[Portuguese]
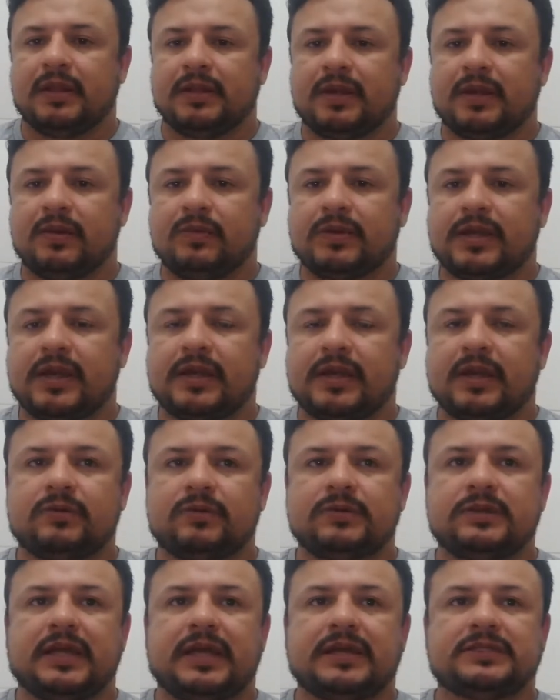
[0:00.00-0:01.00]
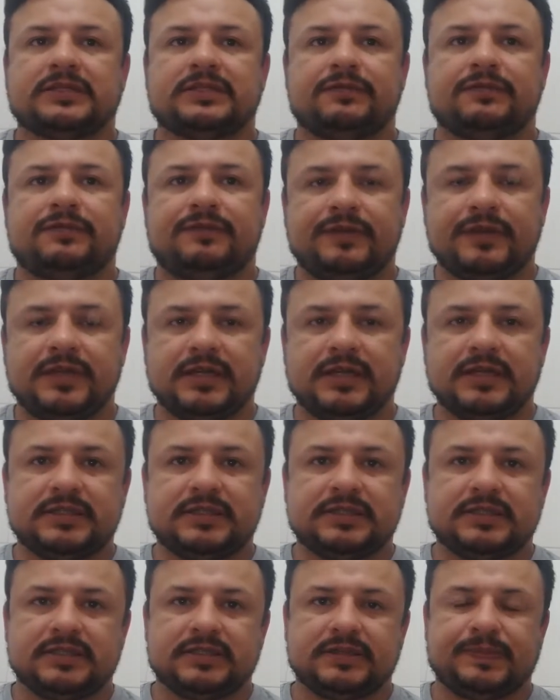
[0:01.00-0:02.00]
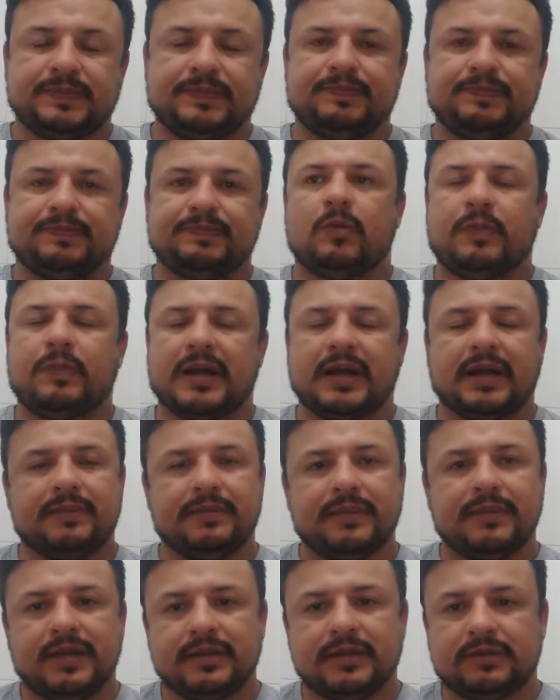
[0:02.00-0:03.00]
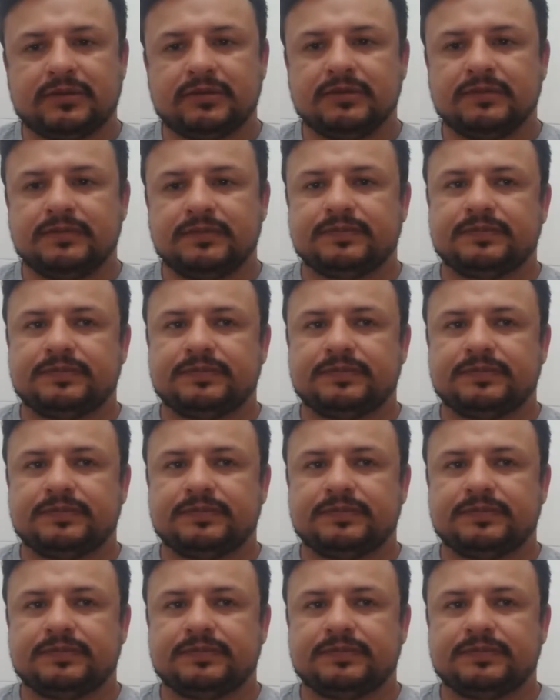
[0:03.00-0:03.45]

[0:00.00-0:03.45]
Então, o que, que acontece? Fiz pagamento,